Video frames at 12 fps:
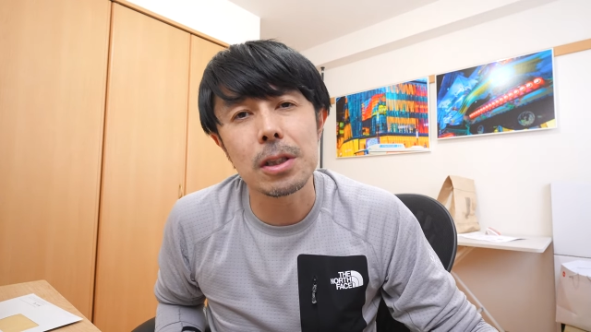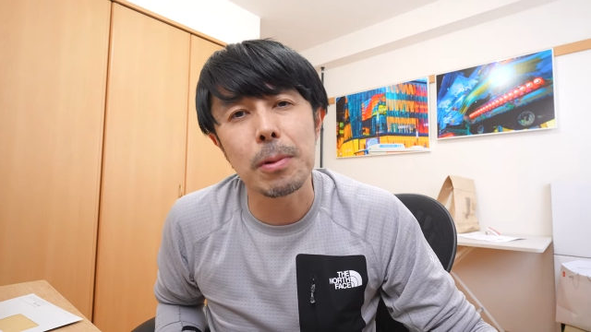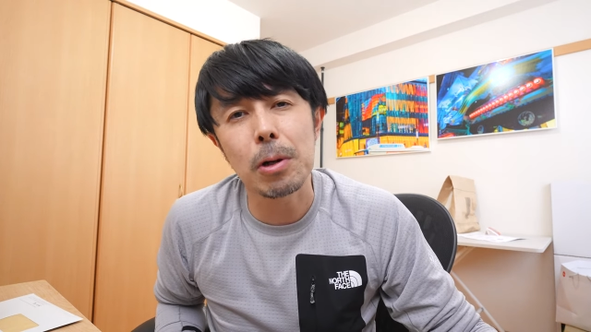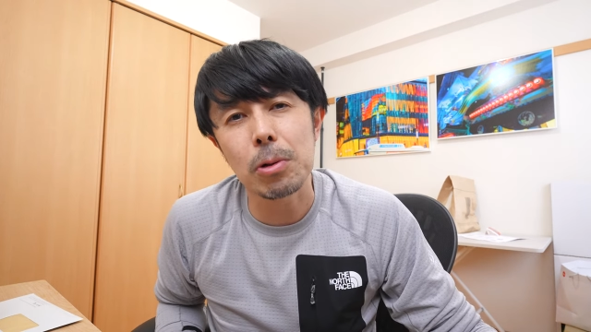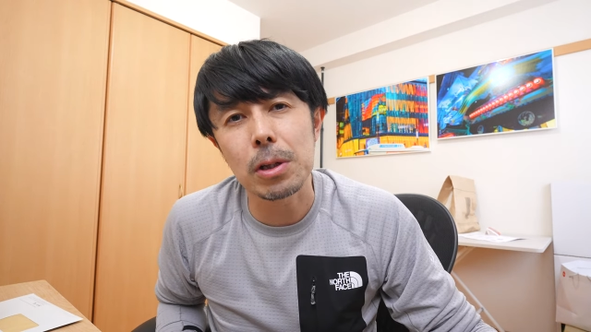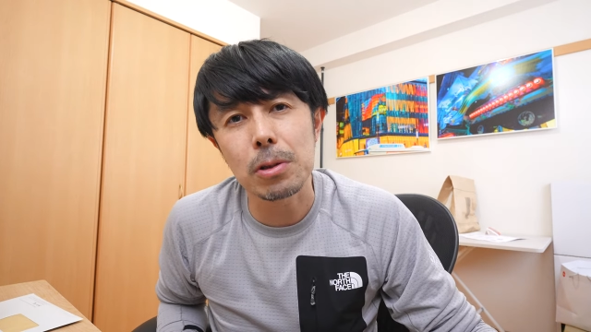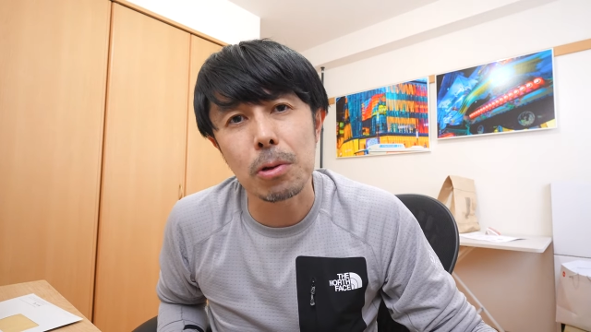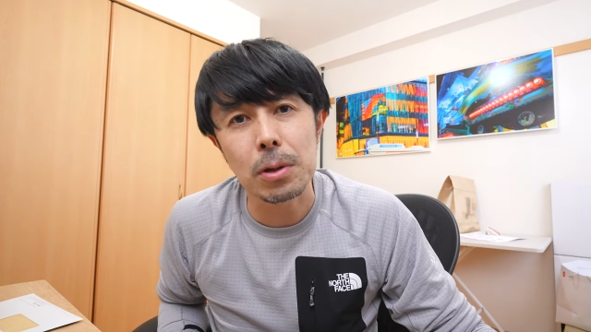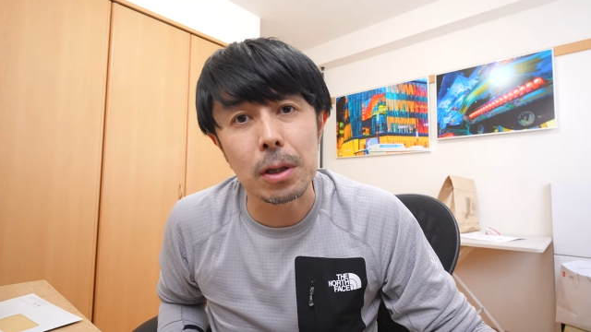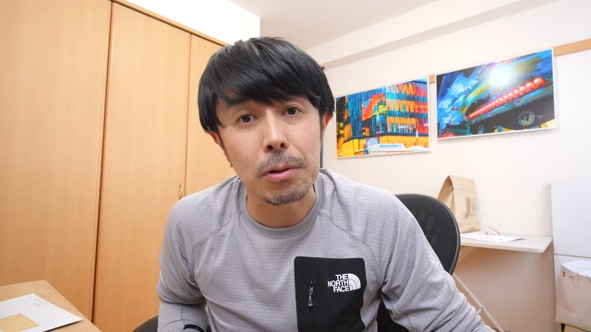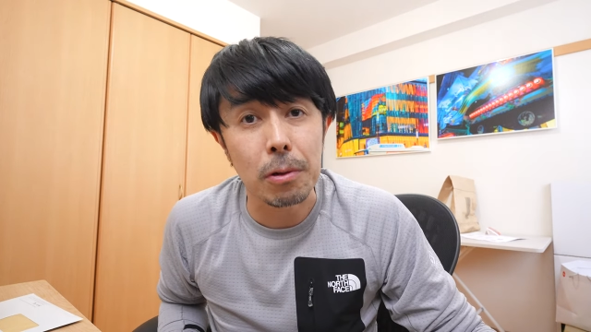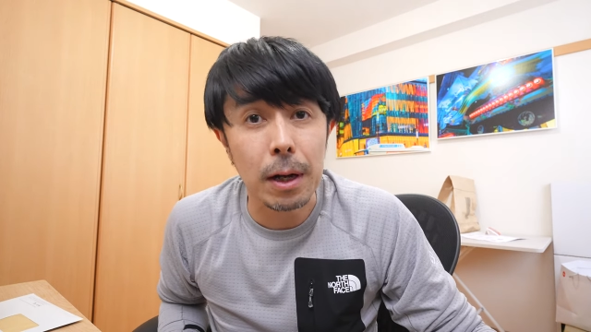今これ撮っ
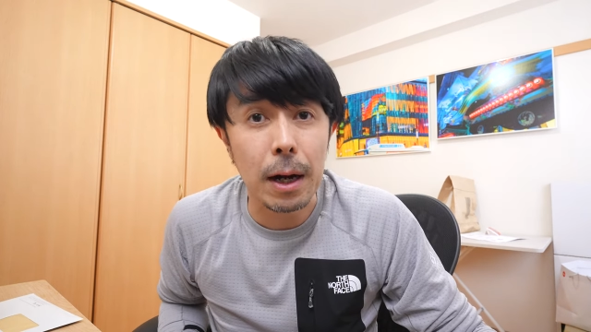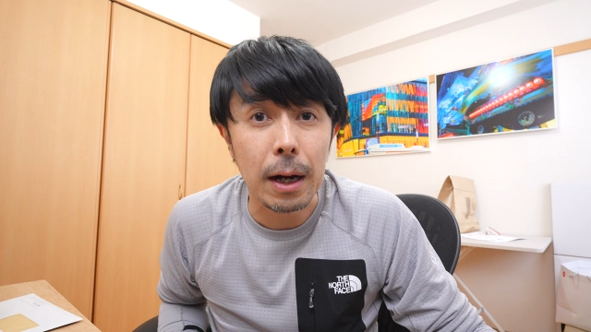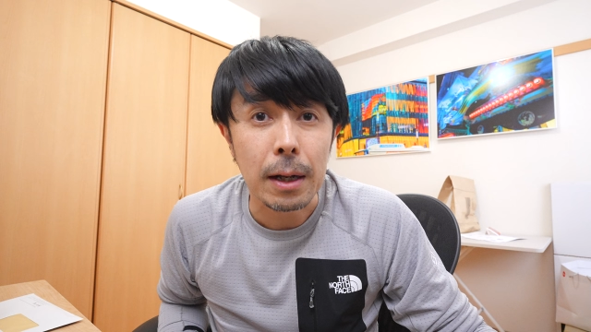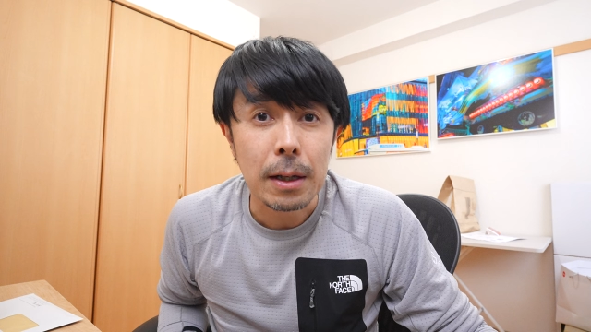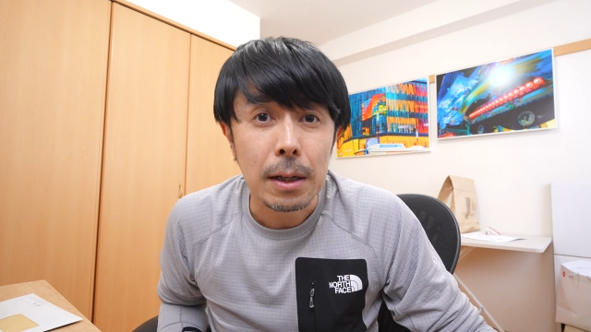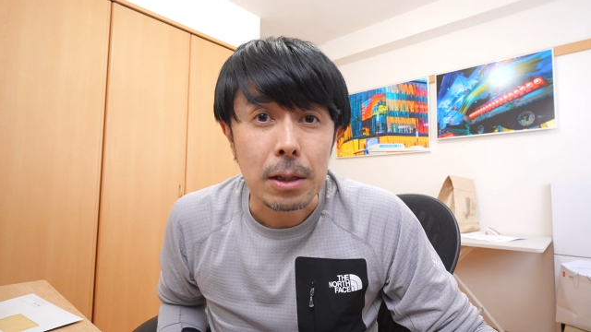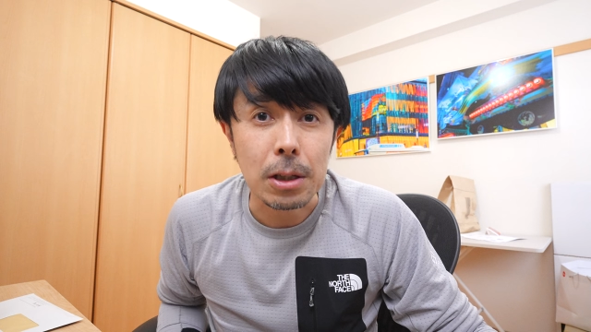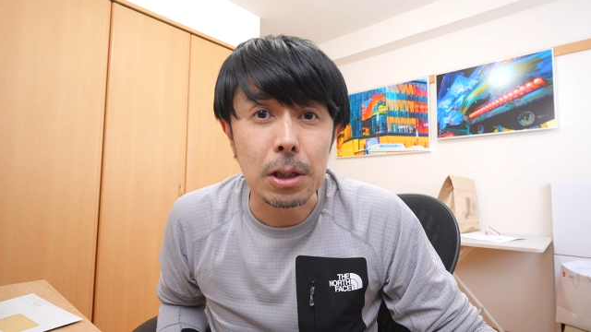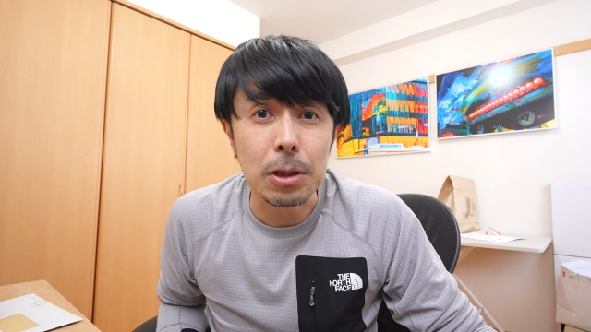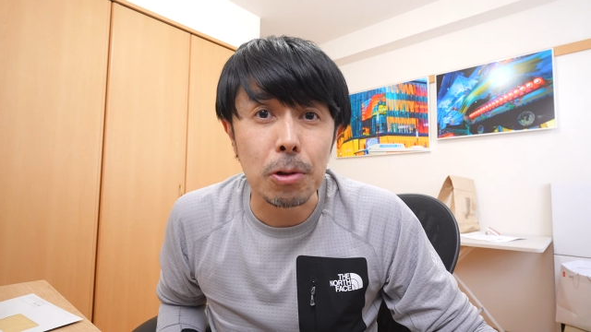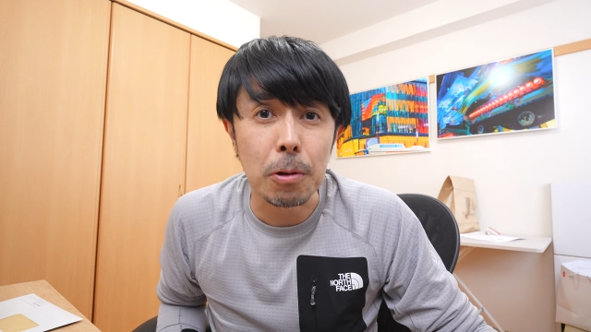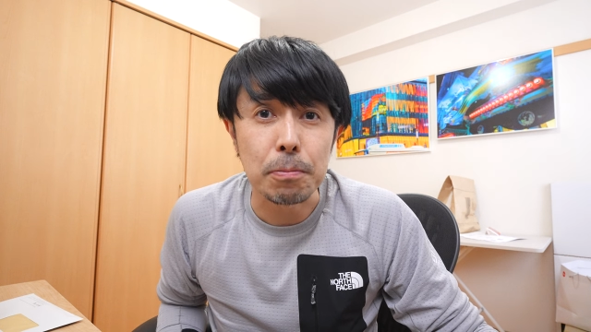てるのが
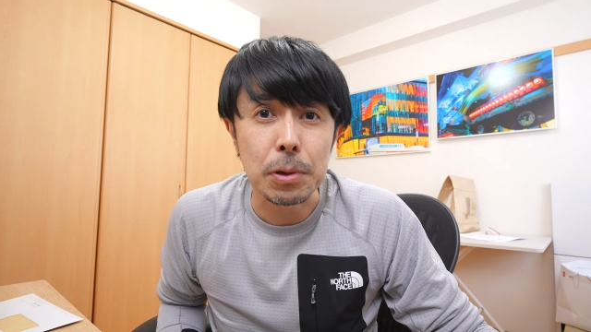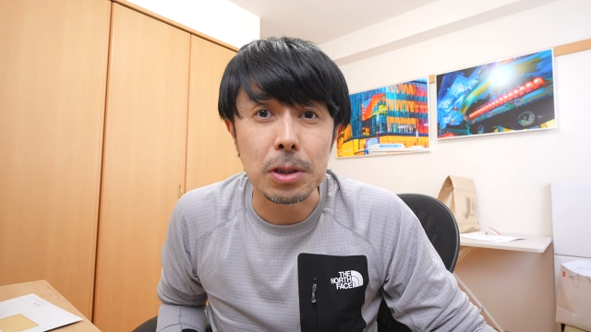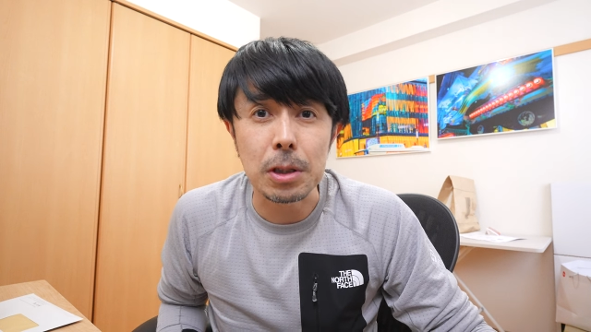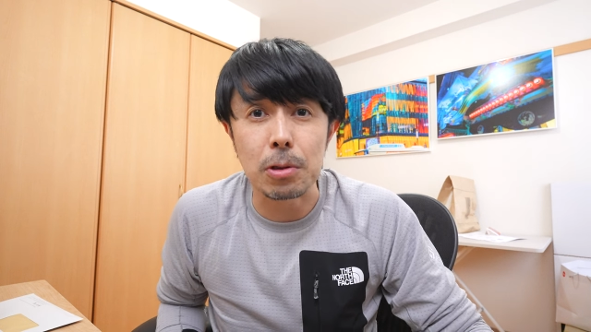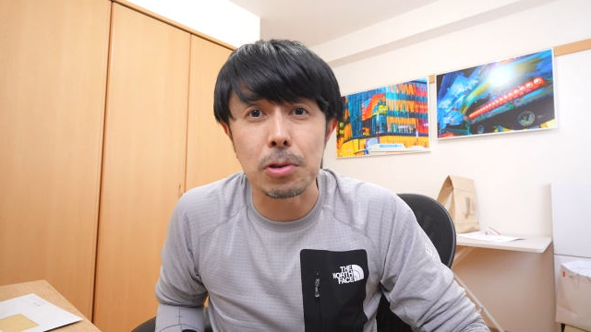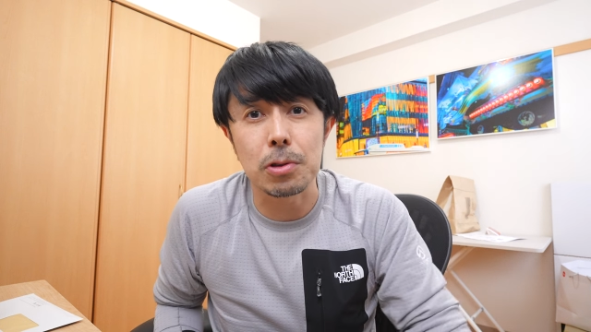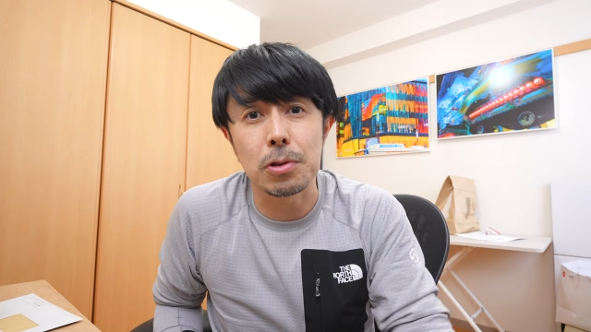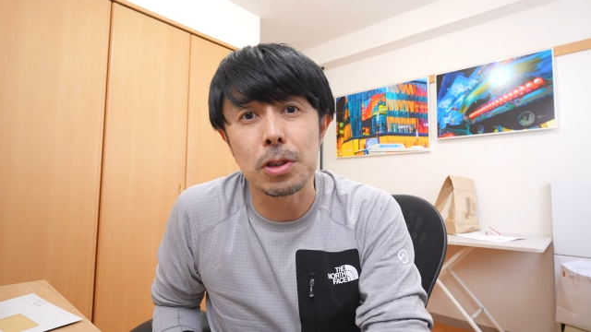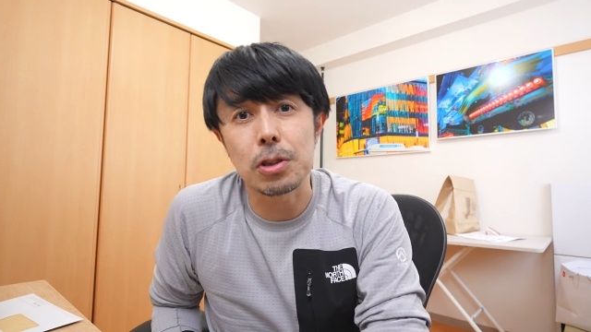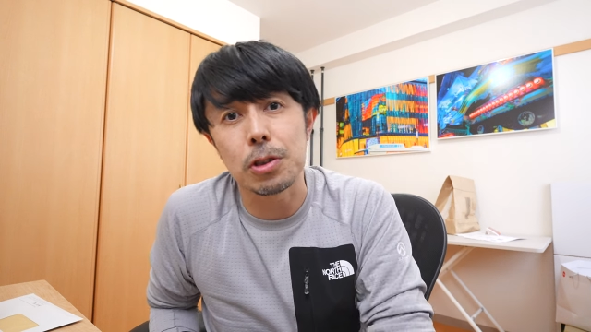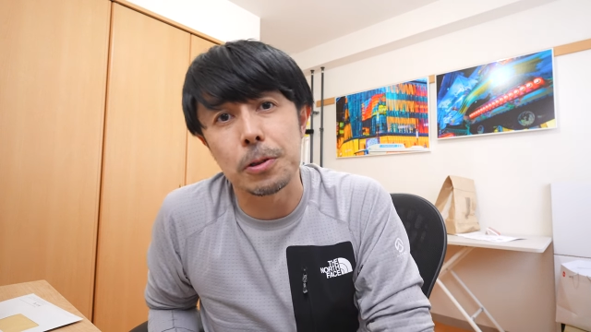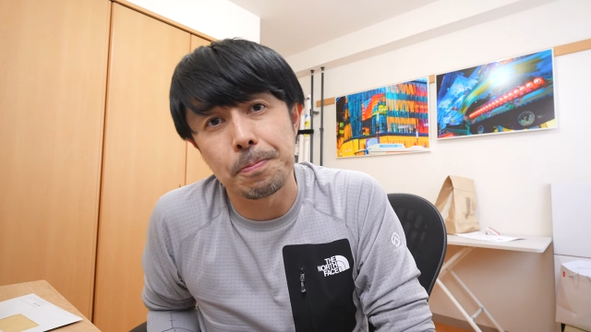E の
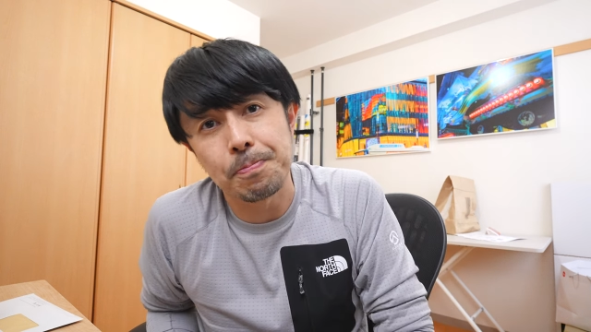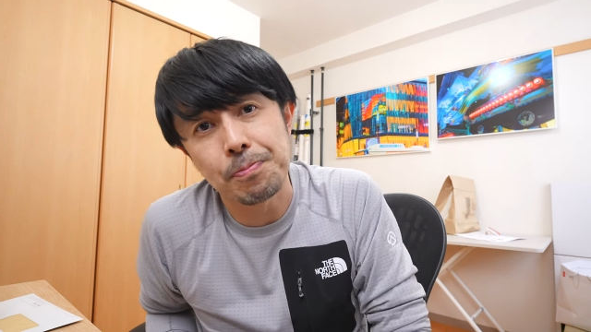PZ10-20